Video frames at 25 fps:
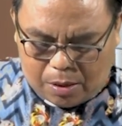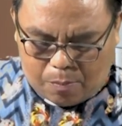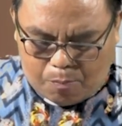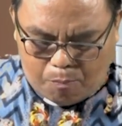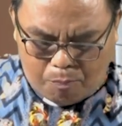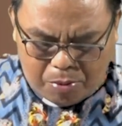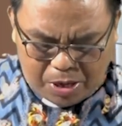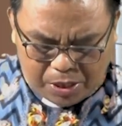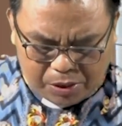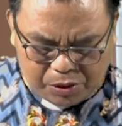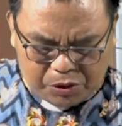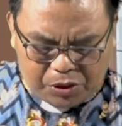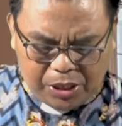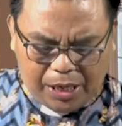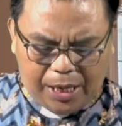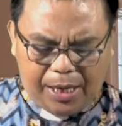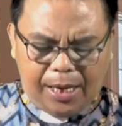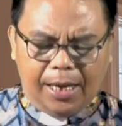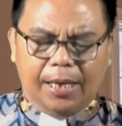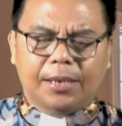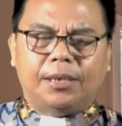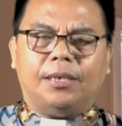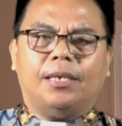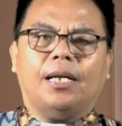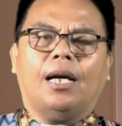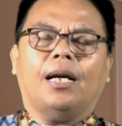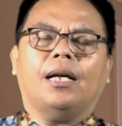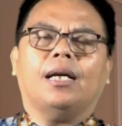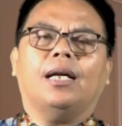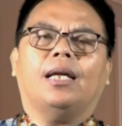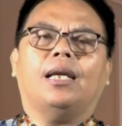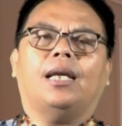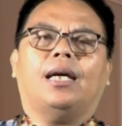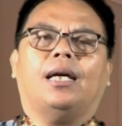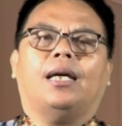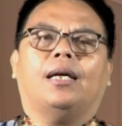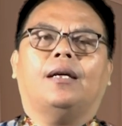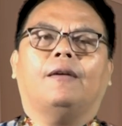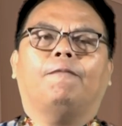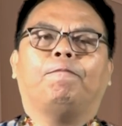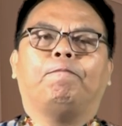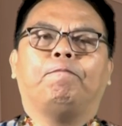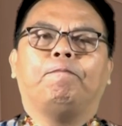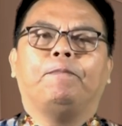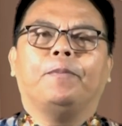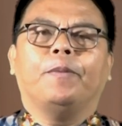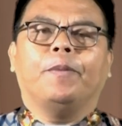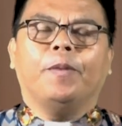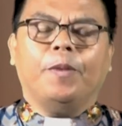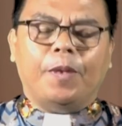Berjaga-jagalah
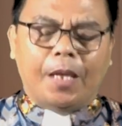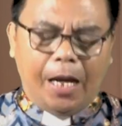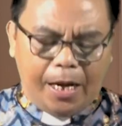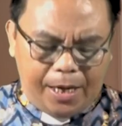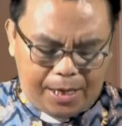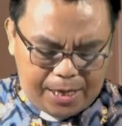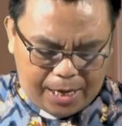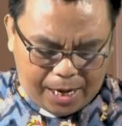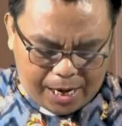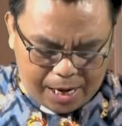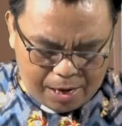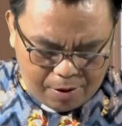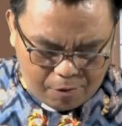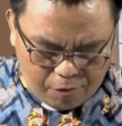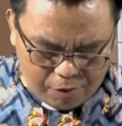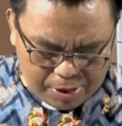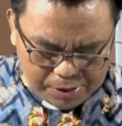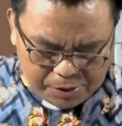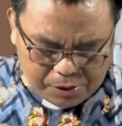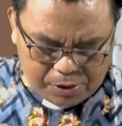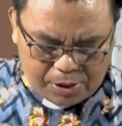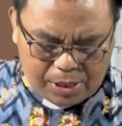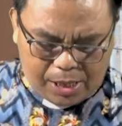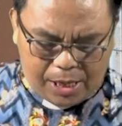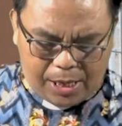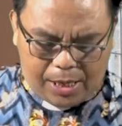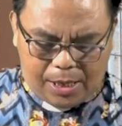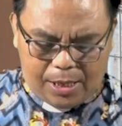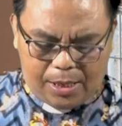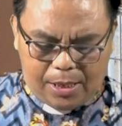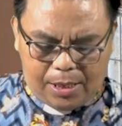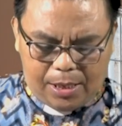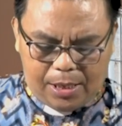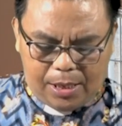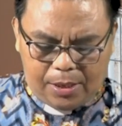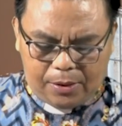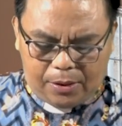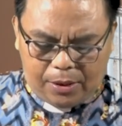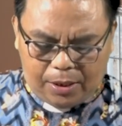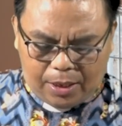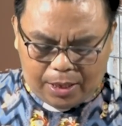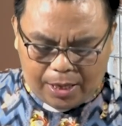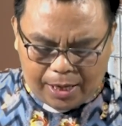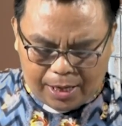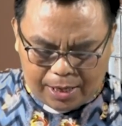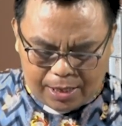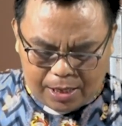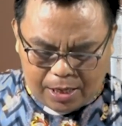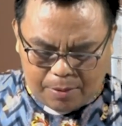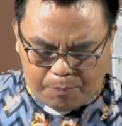dan awaslah
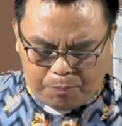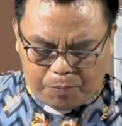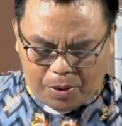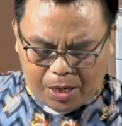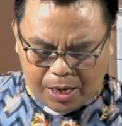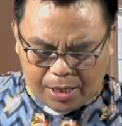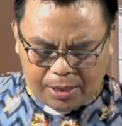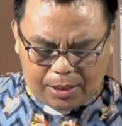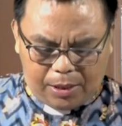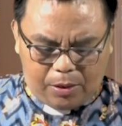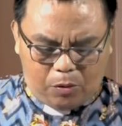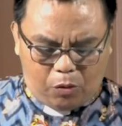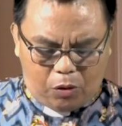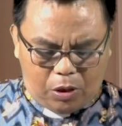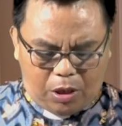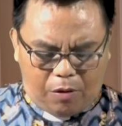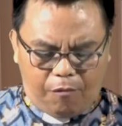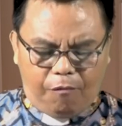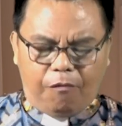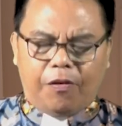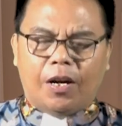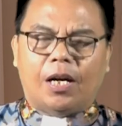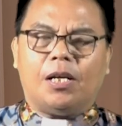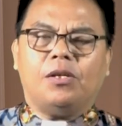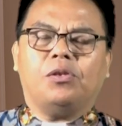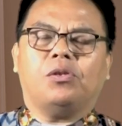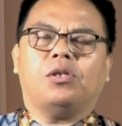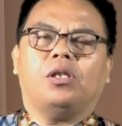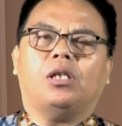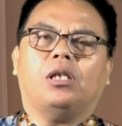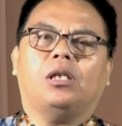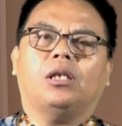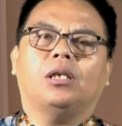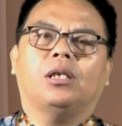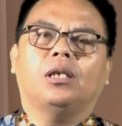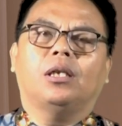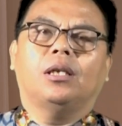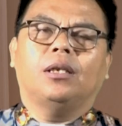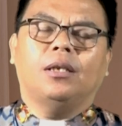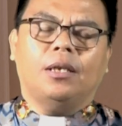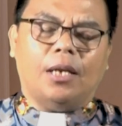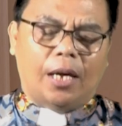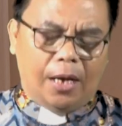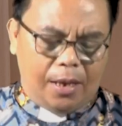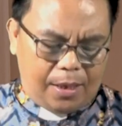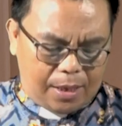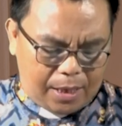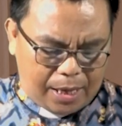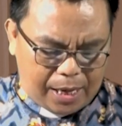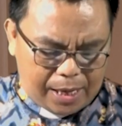terhadap ragi orang Farisi
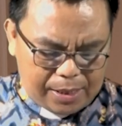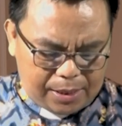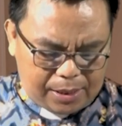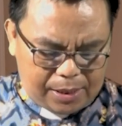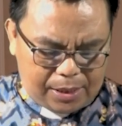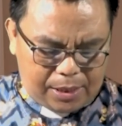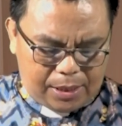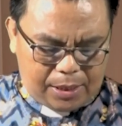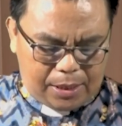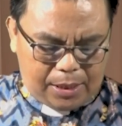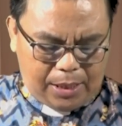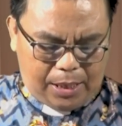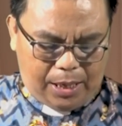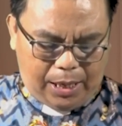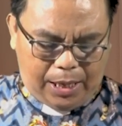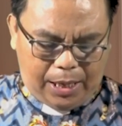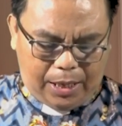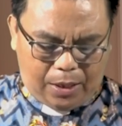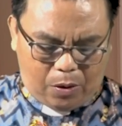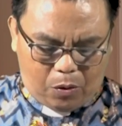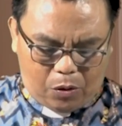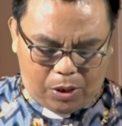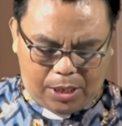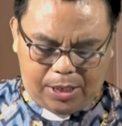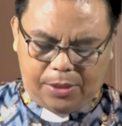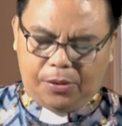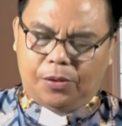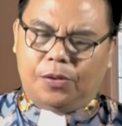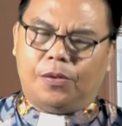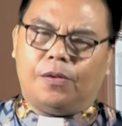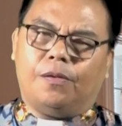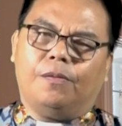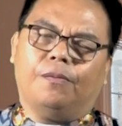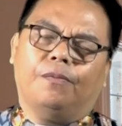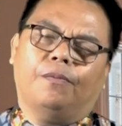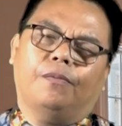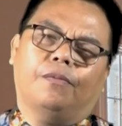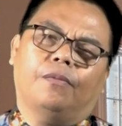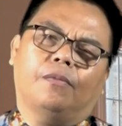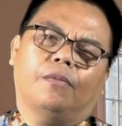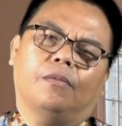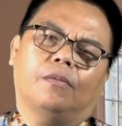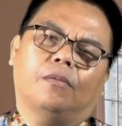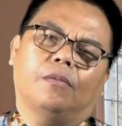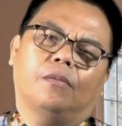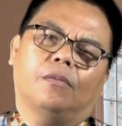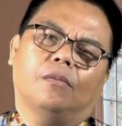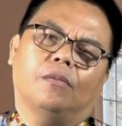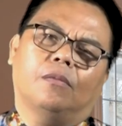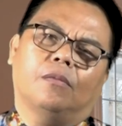dan ragi Herodes.
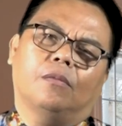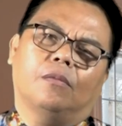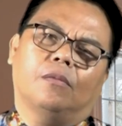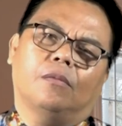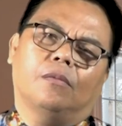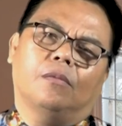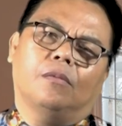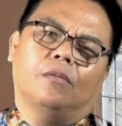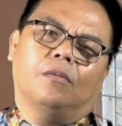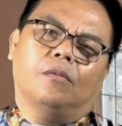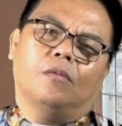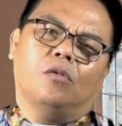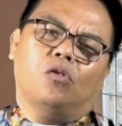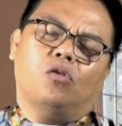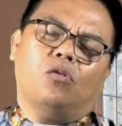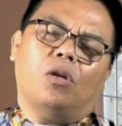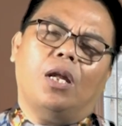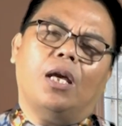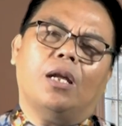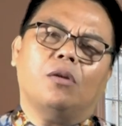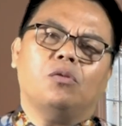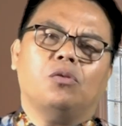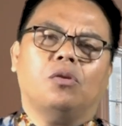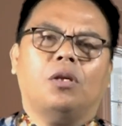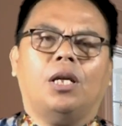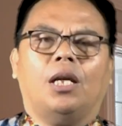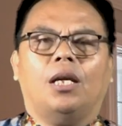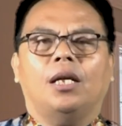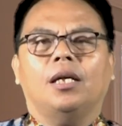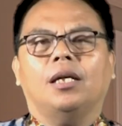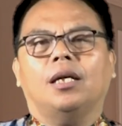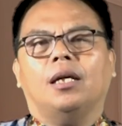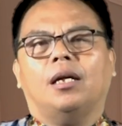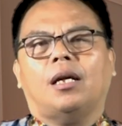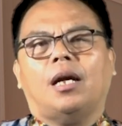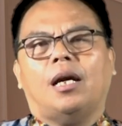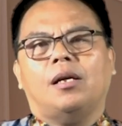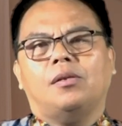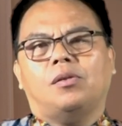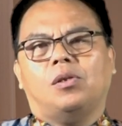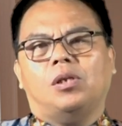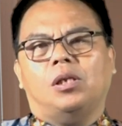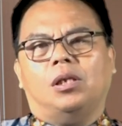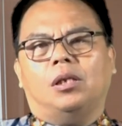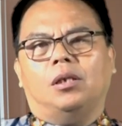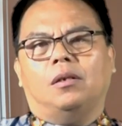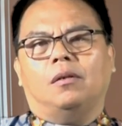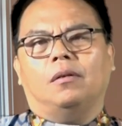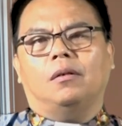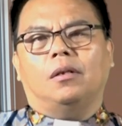Saudara-saudara yang
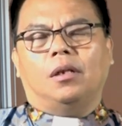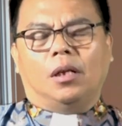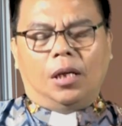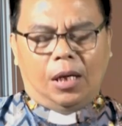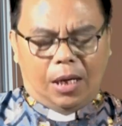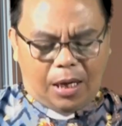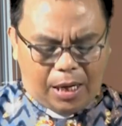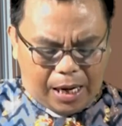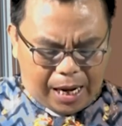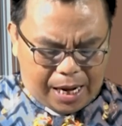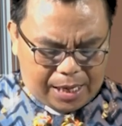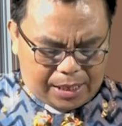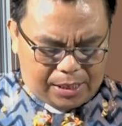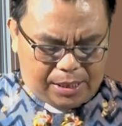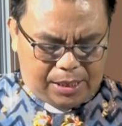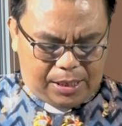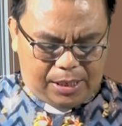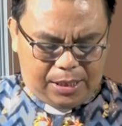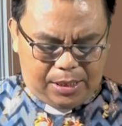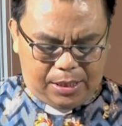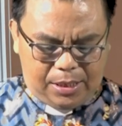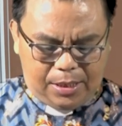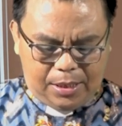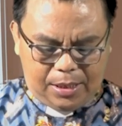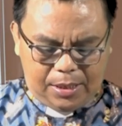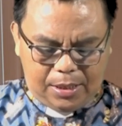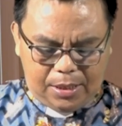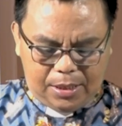kekasih, ragi